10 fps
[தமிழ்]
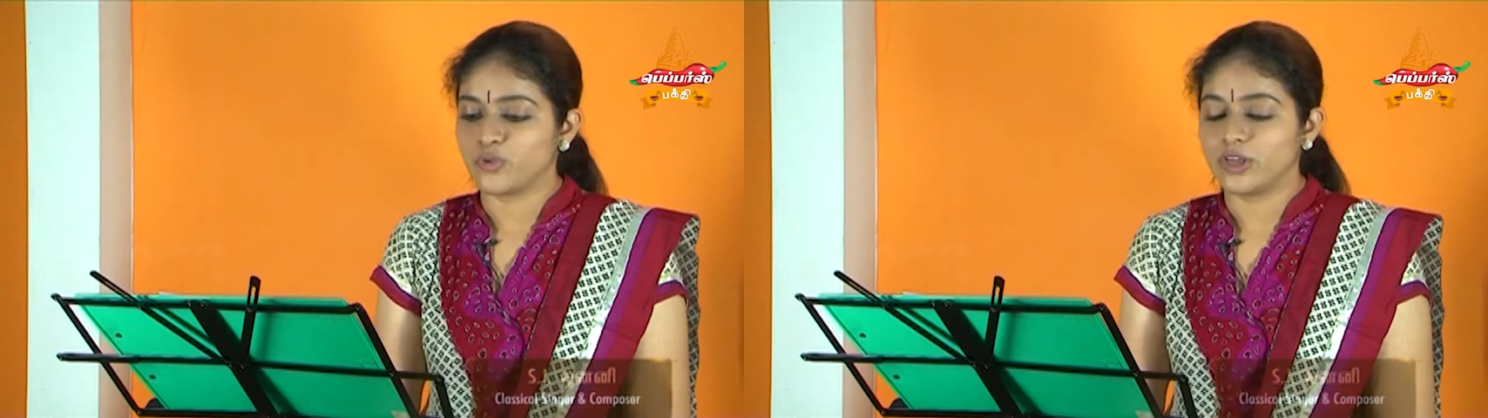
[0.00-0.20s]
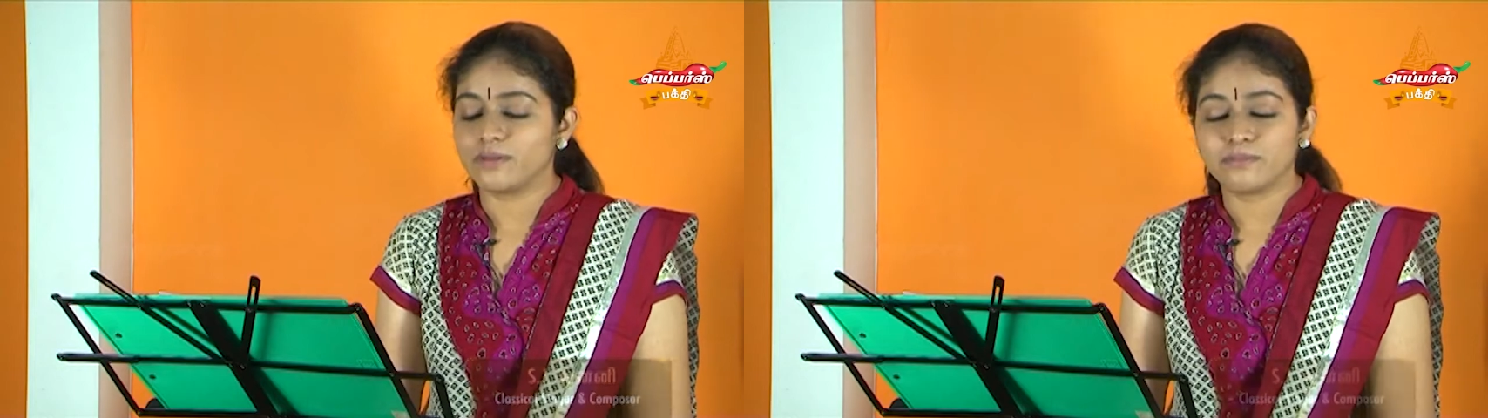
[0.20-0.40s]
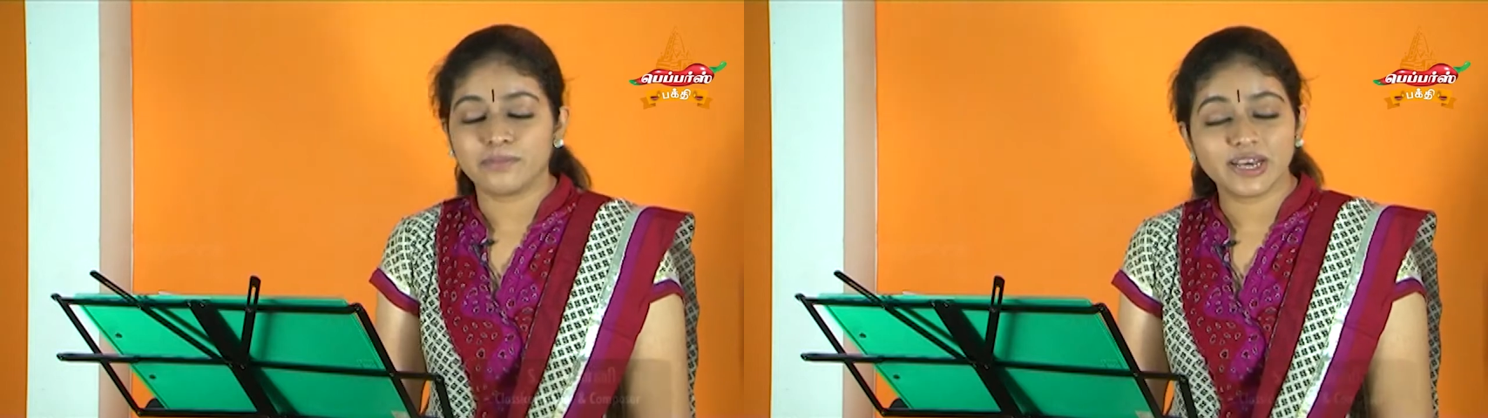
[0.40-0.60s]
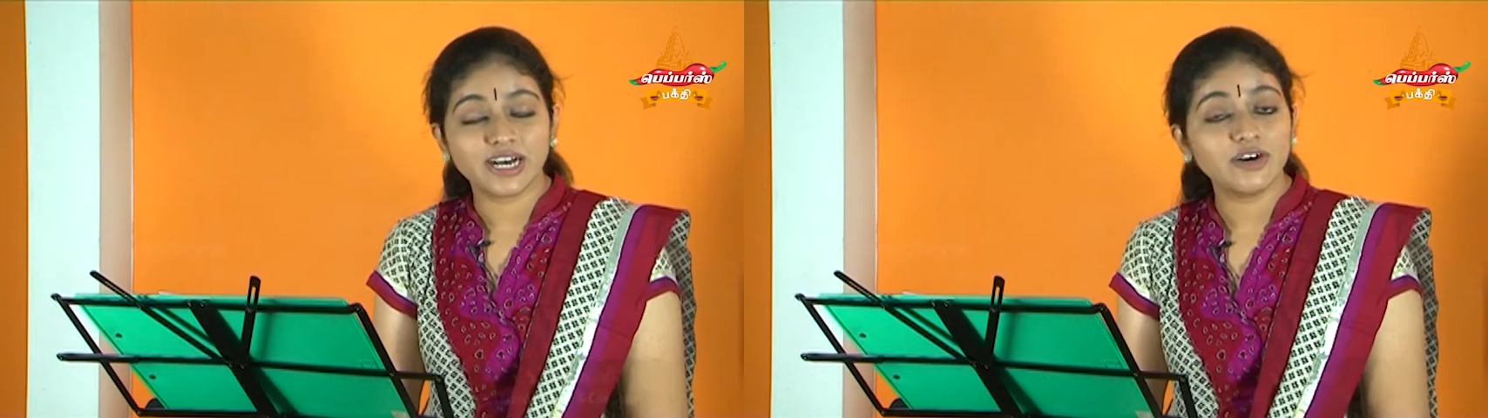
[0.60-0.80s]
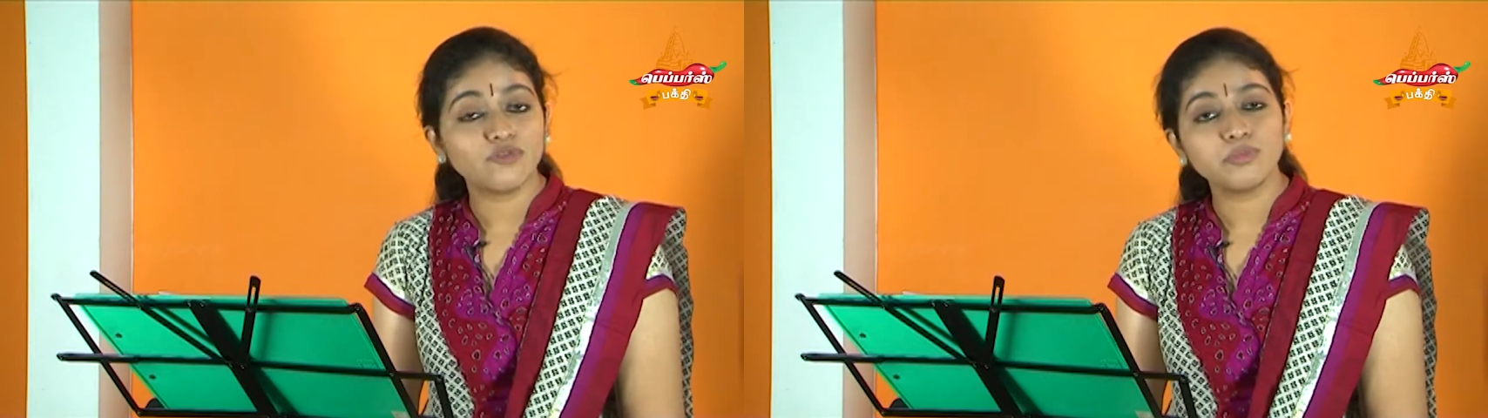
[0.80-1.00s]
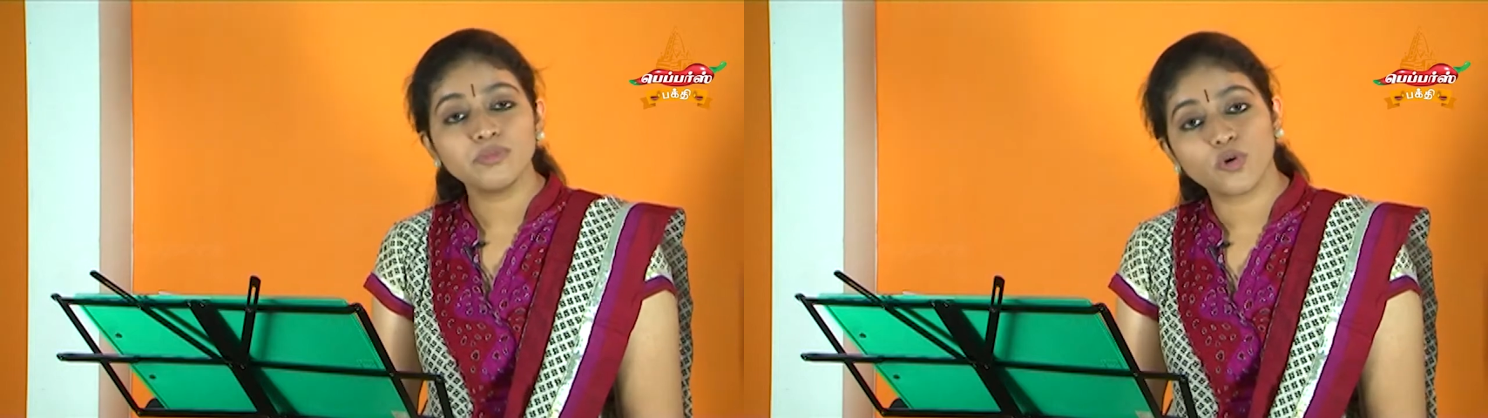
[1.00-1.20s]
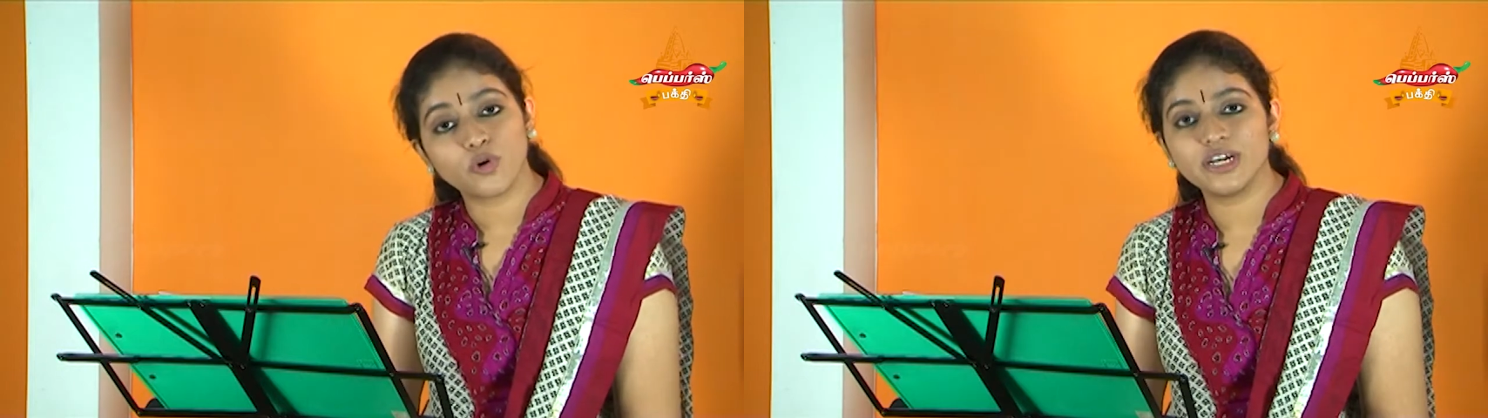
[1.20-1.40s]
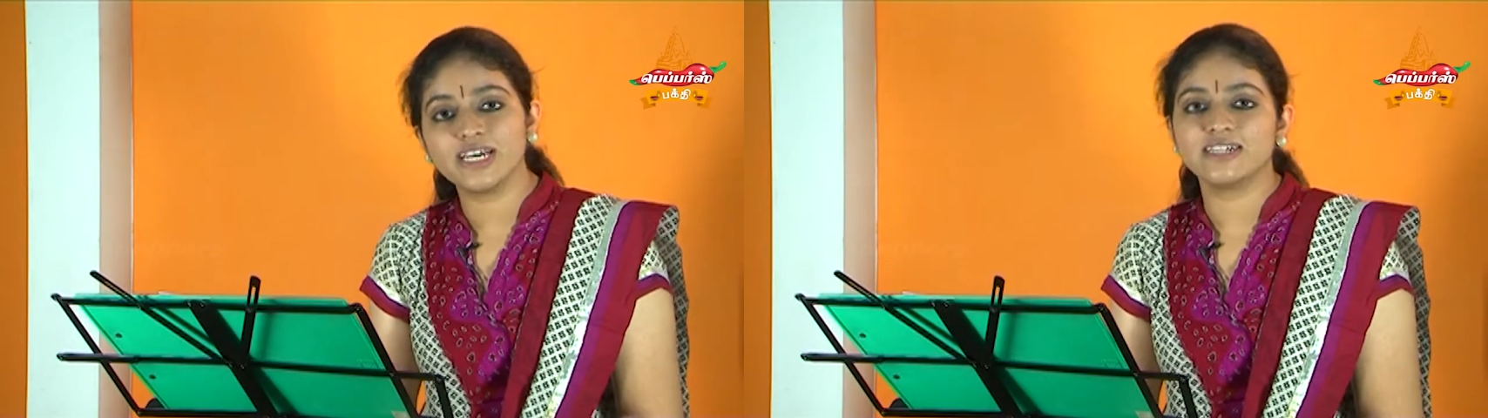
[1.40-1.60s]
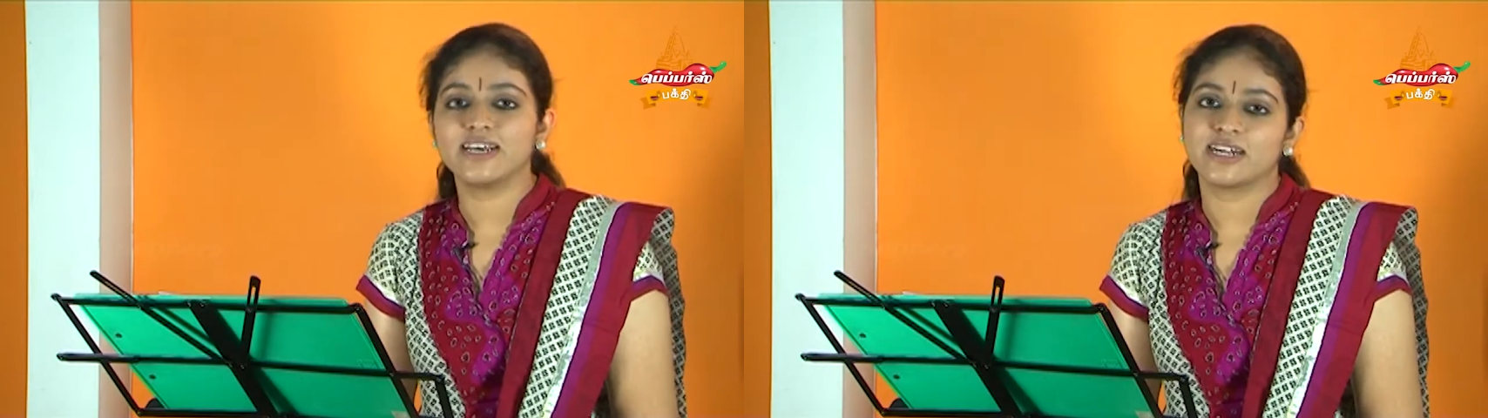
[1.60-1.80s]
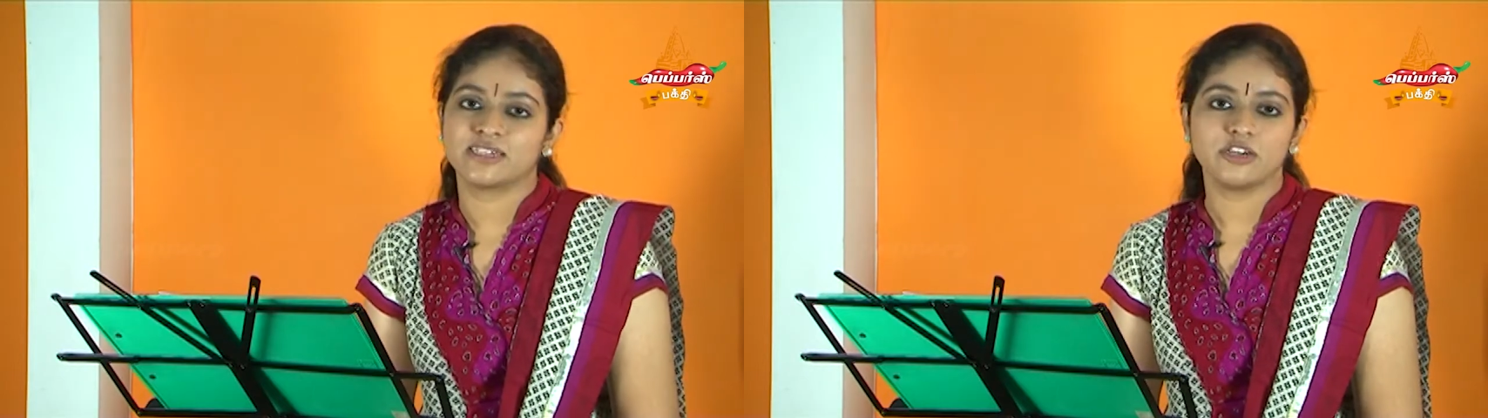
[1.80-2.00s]
நோய் மிகவும்
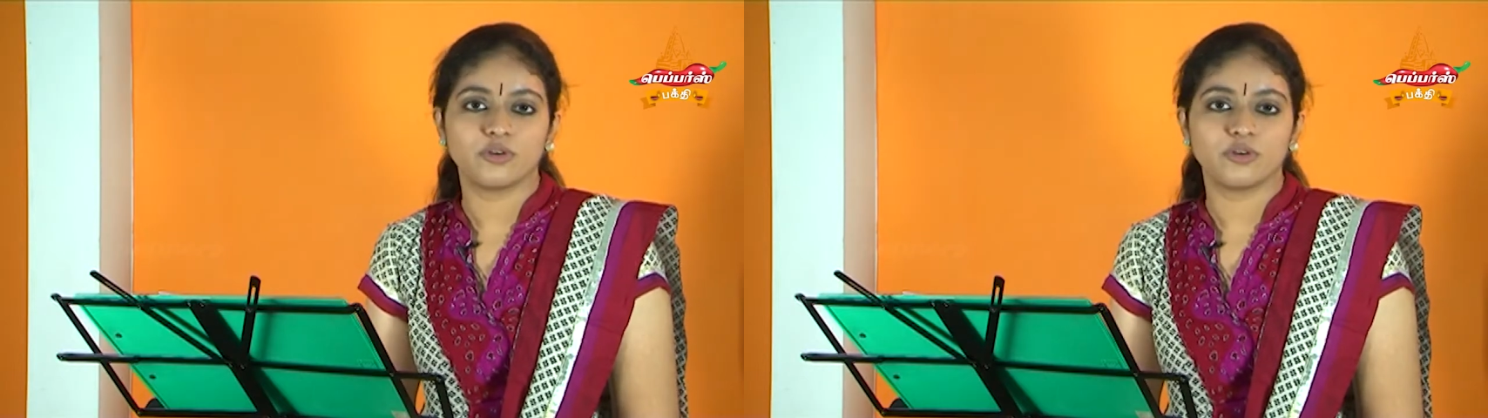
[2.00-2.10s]
கொடியது என்று